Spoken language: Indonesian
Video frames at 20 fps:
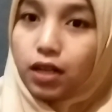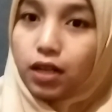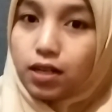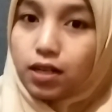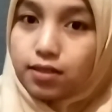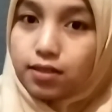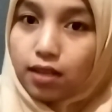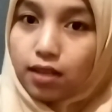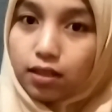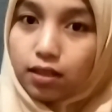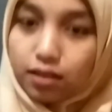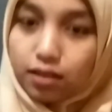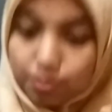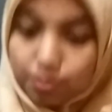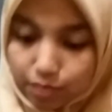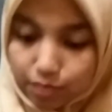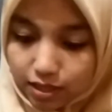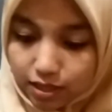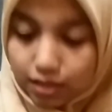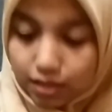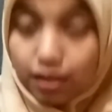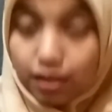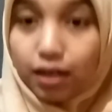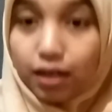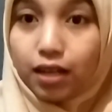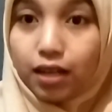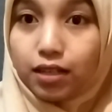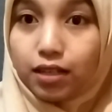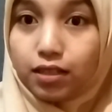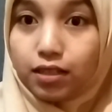tapi karena saya tidak
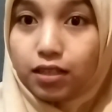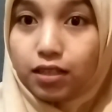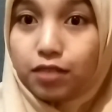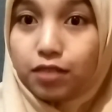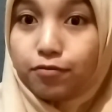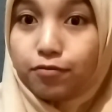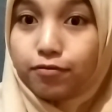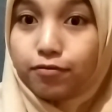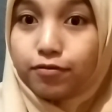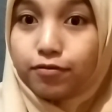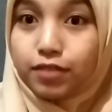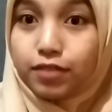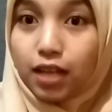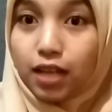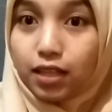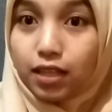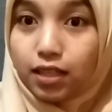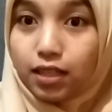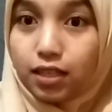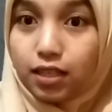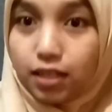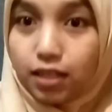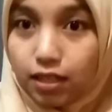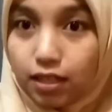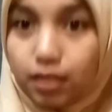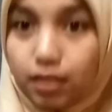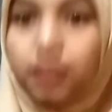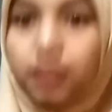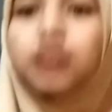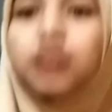menyediakannya di saat
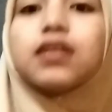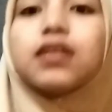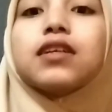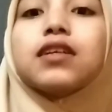ini